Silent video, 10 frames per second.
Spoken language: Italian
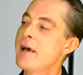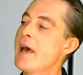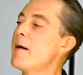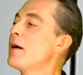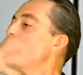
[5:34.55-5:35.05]

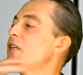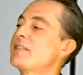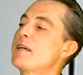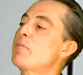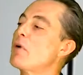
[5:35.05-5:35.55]
Eh, ma lui ha
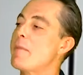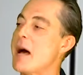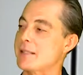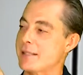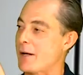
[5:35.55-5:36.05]
sempre una
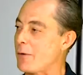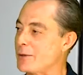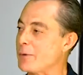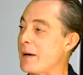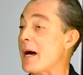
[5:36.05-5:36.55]
maschera
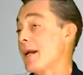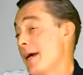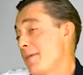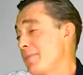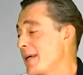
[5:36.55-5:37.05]
quando parla,
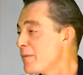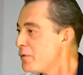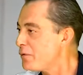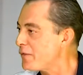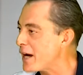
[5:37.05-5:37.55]
è perché è
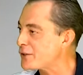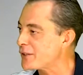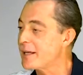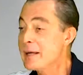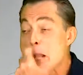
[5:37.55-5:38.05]
più facile.